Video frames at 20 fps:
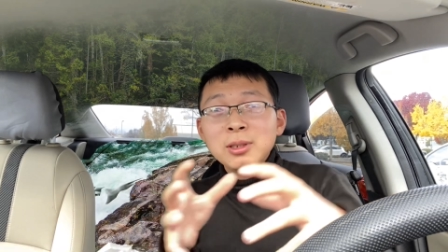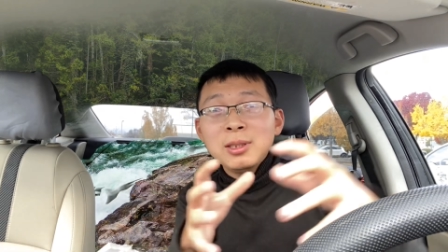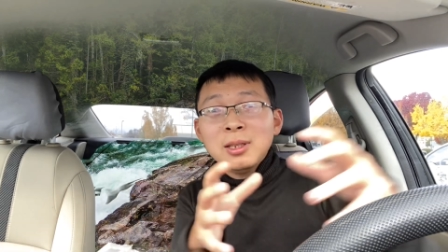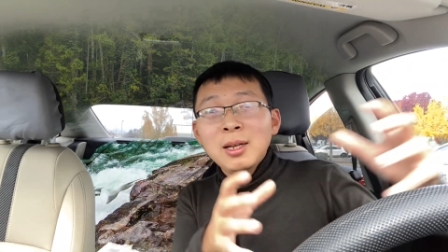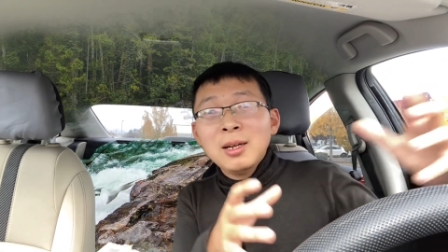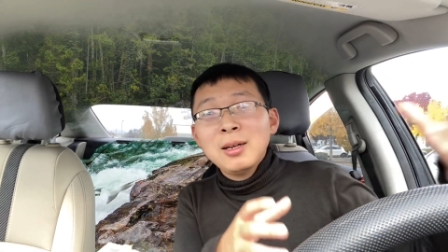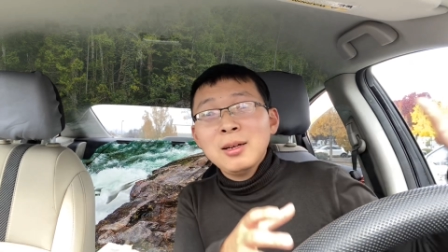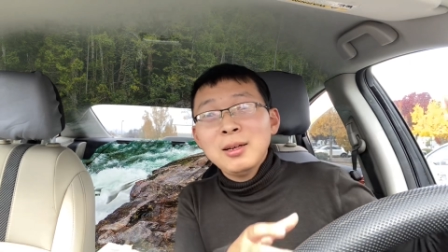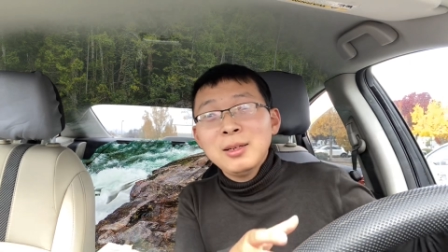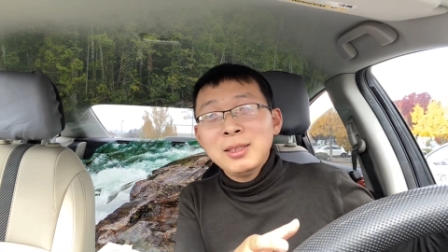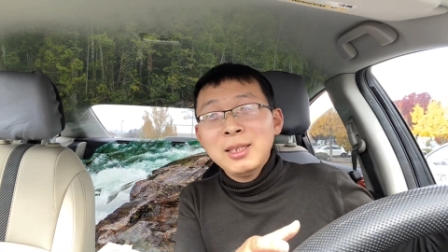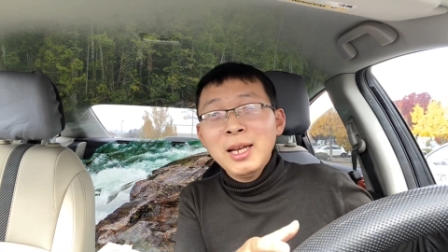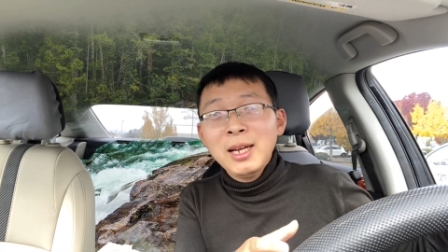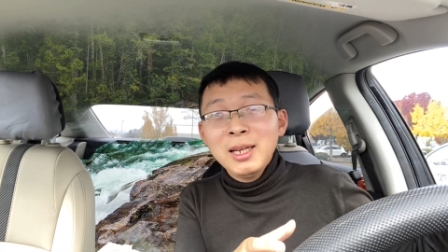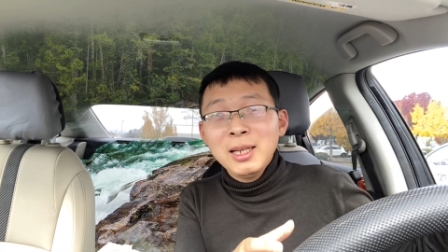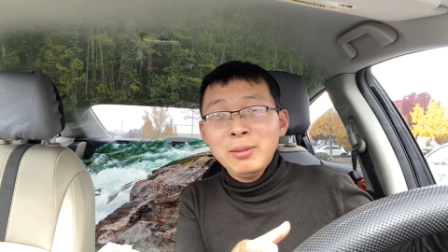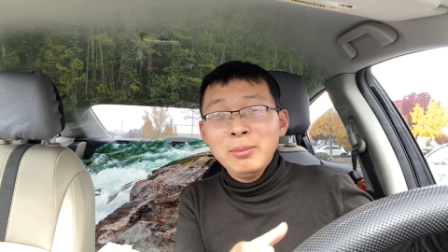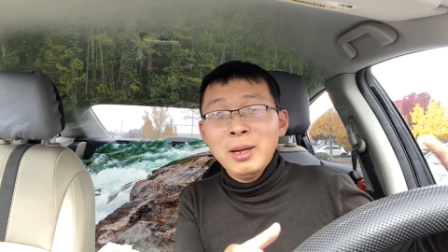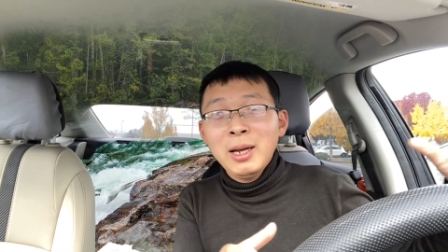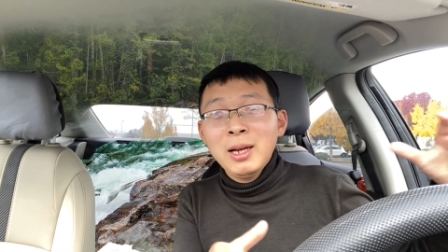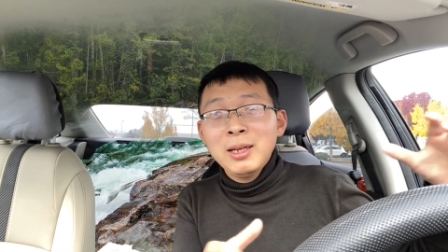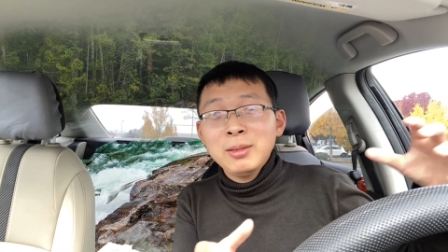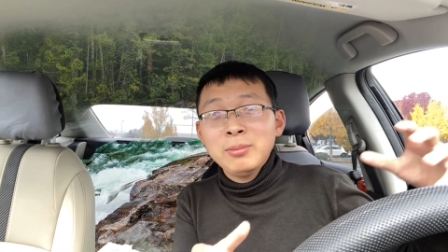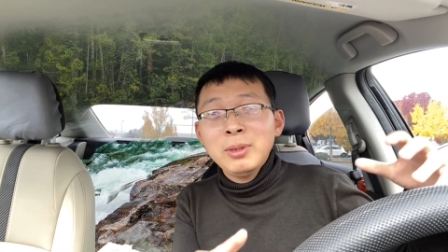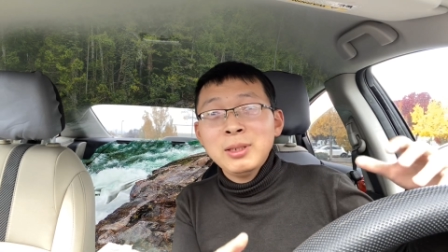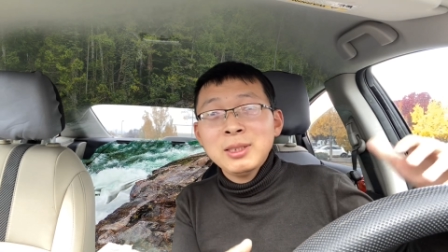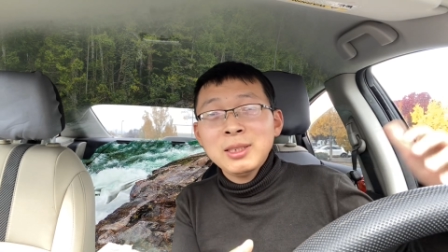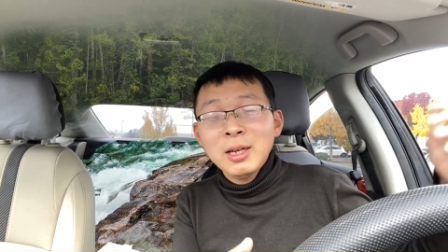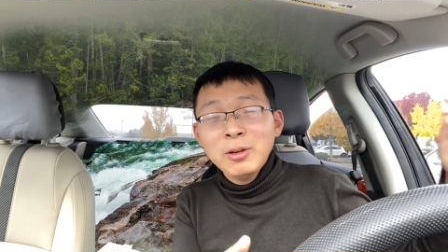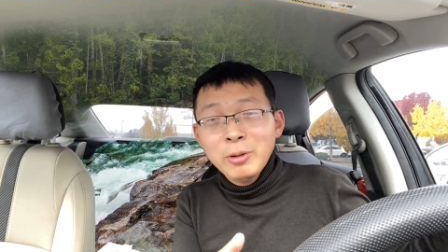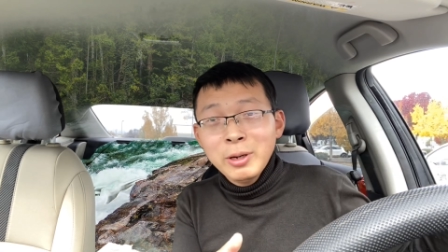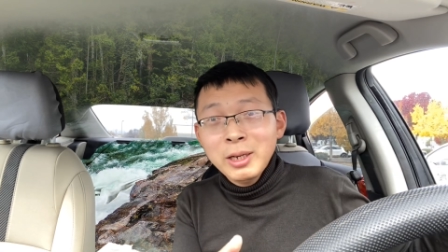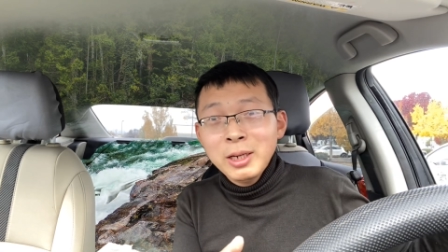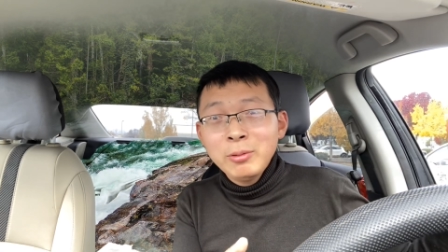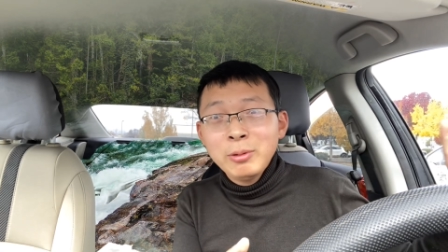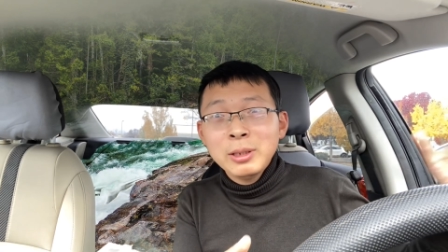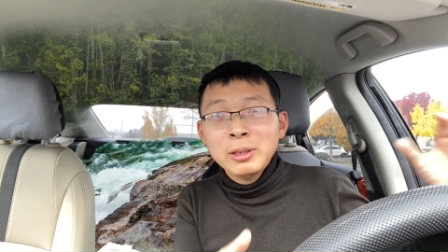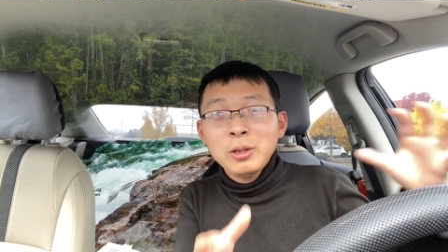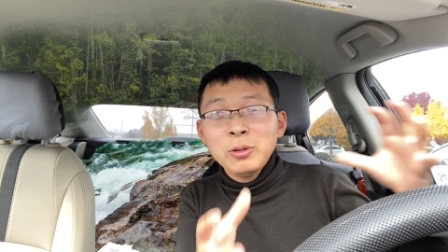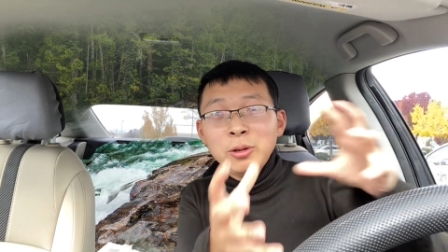那个店里面什么三万两
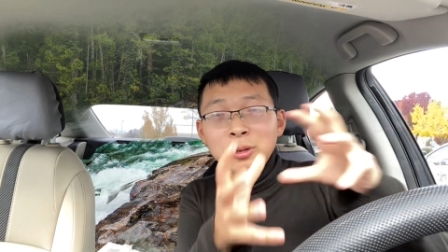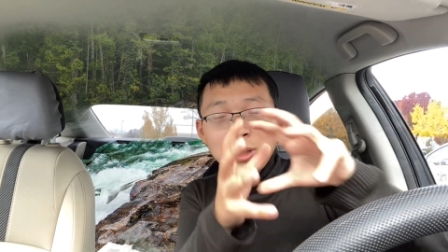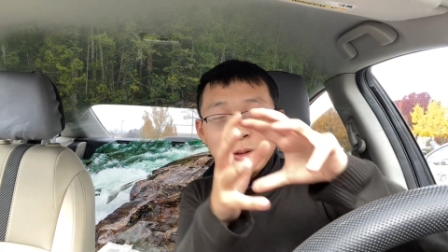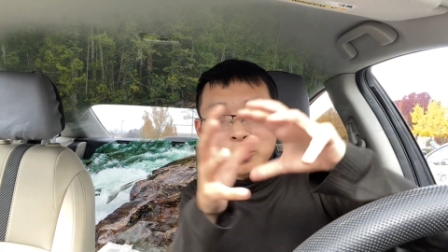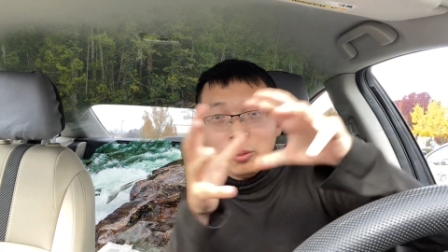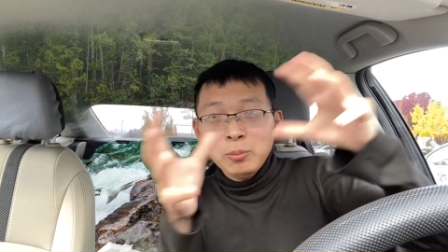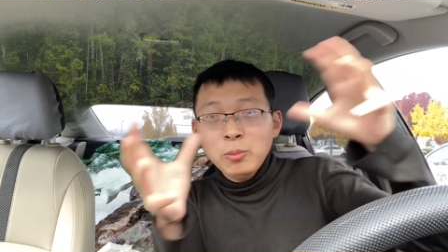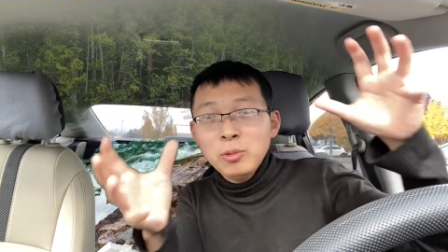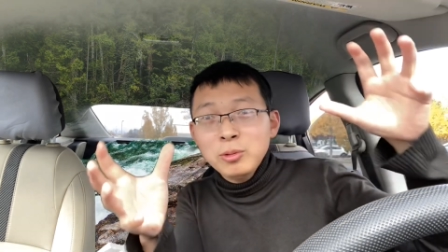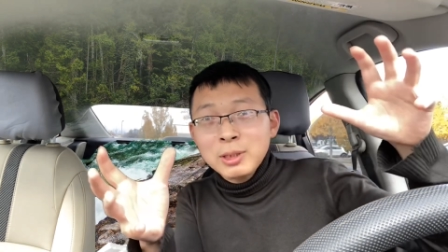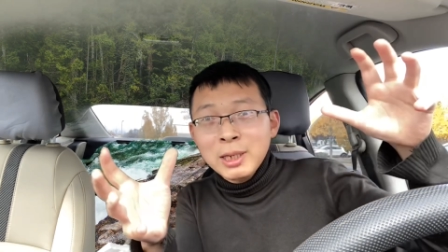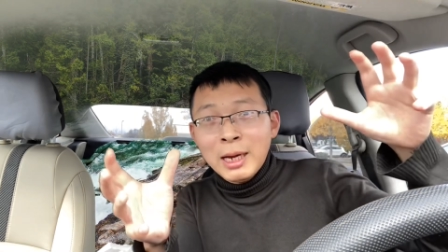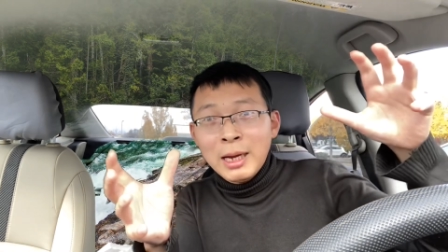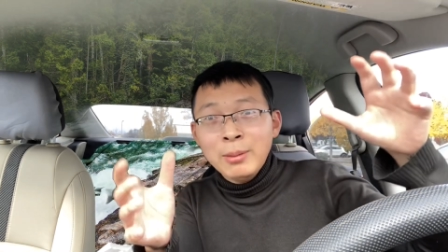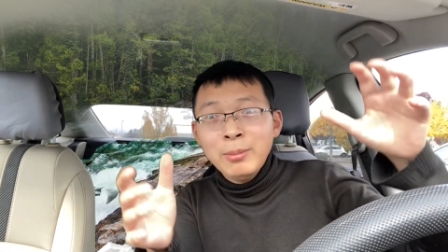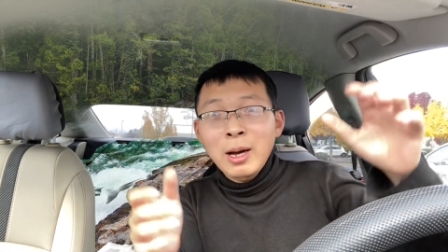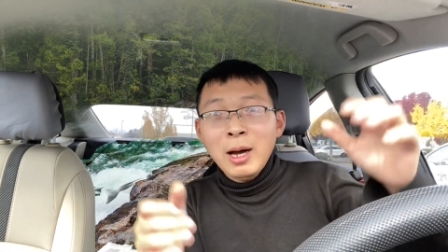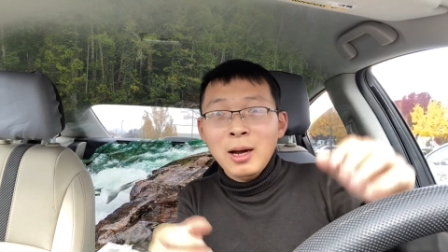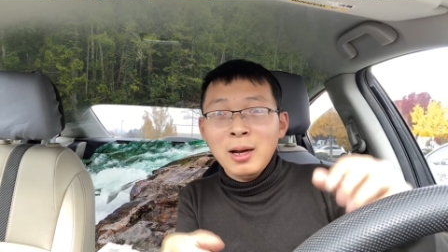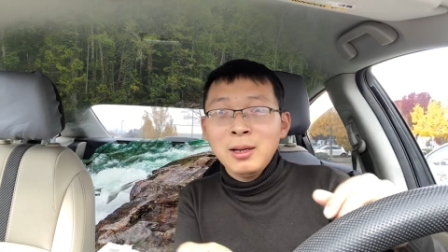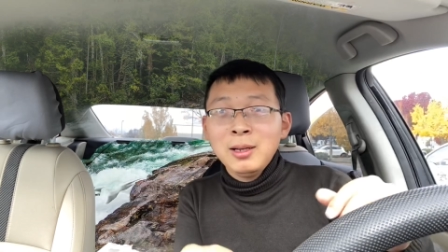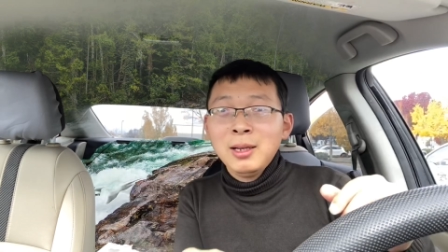万都有那种木材嘛，